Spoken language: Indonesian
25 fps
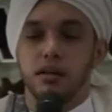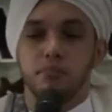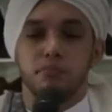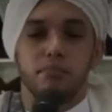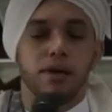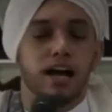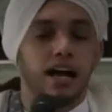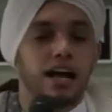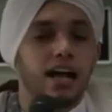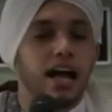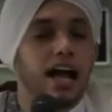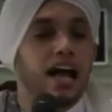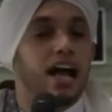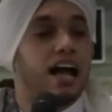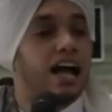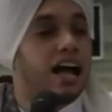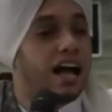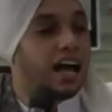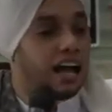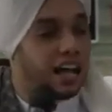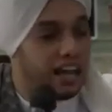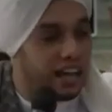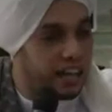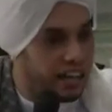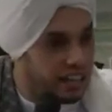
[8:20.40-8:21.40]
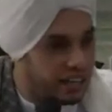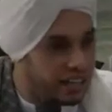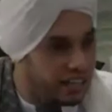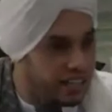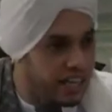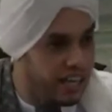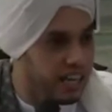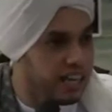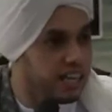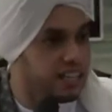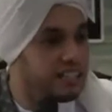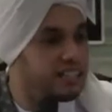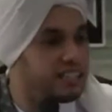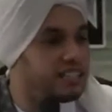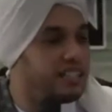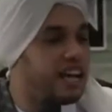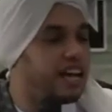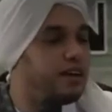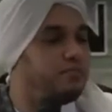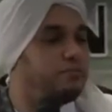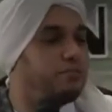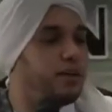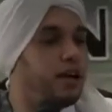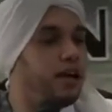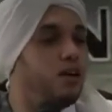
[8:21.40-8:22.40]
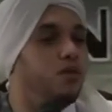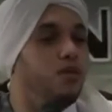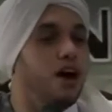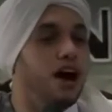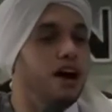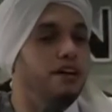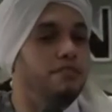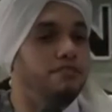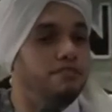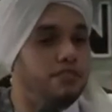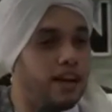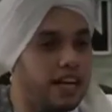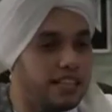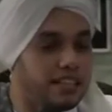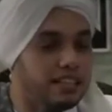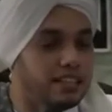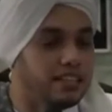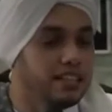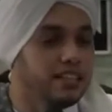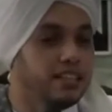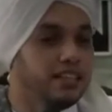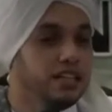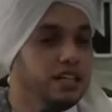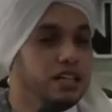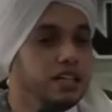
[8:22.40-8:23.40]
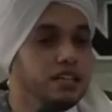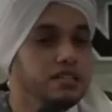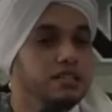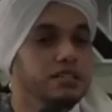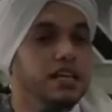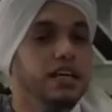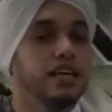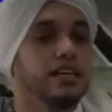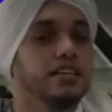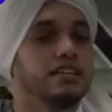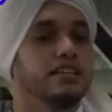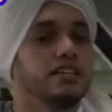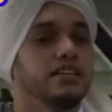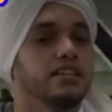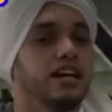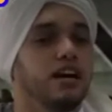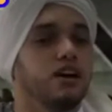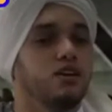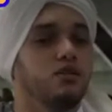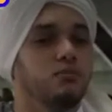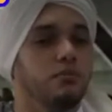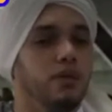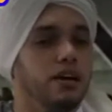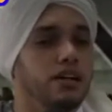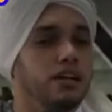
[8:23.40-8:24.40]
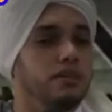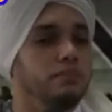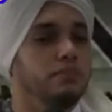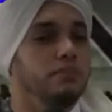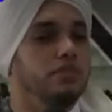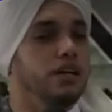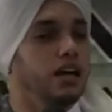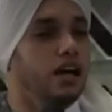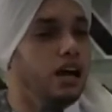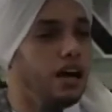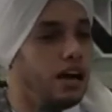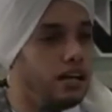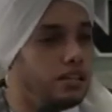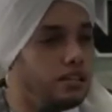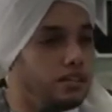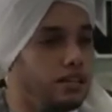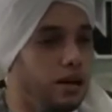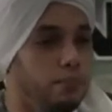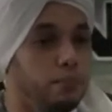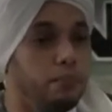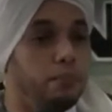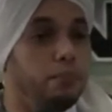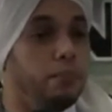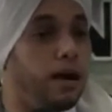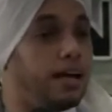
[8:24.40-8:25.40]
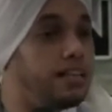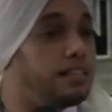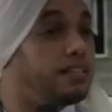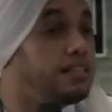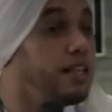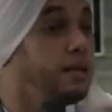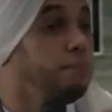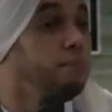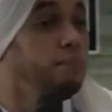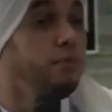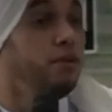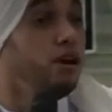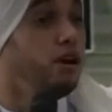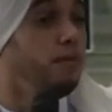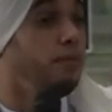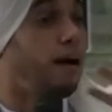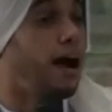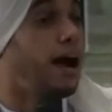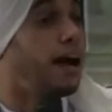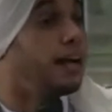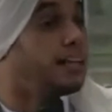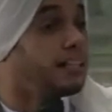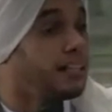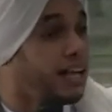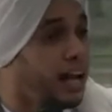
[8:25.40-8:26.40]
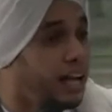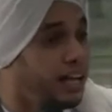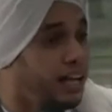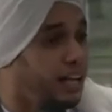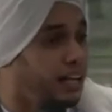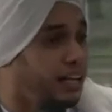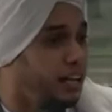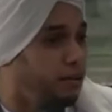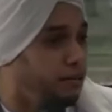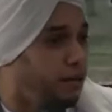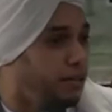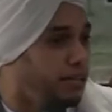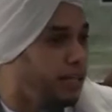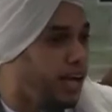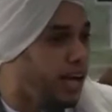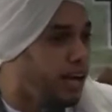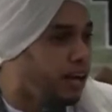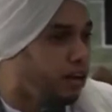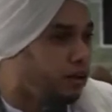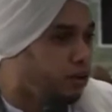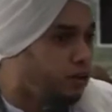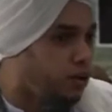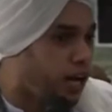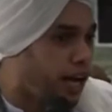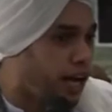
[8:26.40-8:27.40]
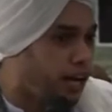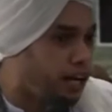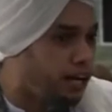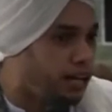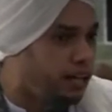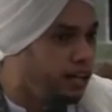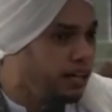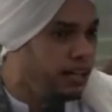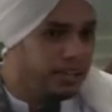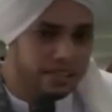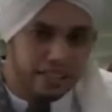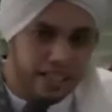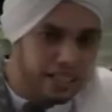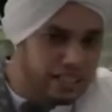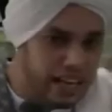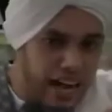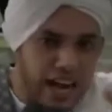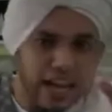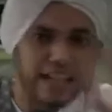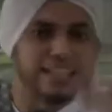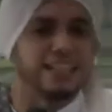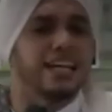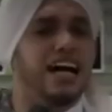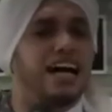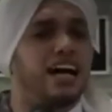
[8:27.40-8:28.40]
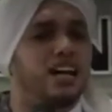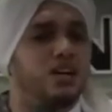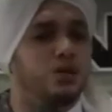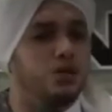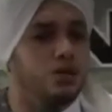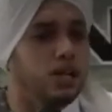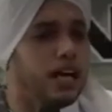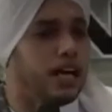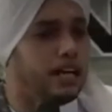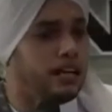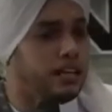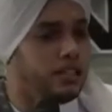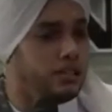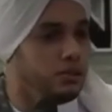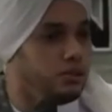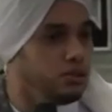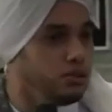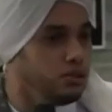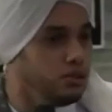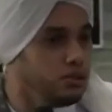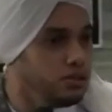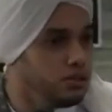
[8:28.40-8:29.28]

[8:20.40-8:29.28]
Maka akhirnya sampai wafat Sayyidina Umar bin Al-Khattab masih belum ada yang namanya Al-Quran. Tidak ada Al-Quran itu.